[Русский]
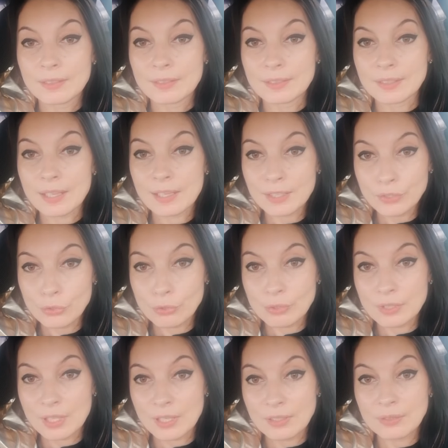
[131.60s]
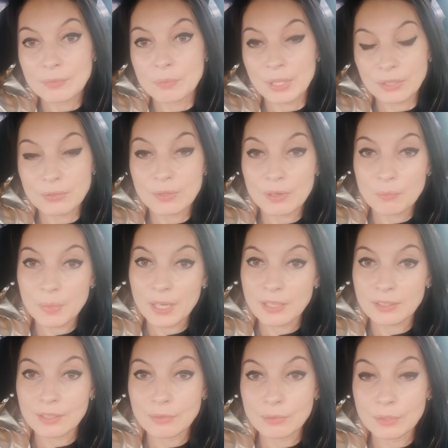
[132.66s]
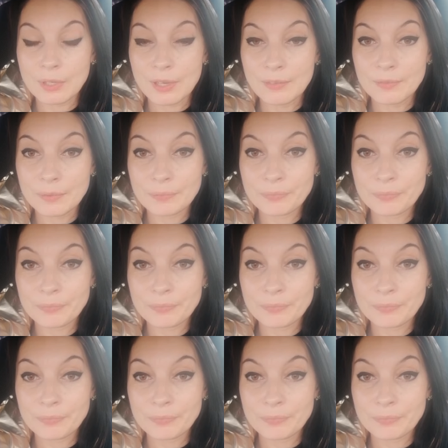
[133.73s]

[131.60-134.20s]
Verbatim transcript: захочу стать партнером проекта New Life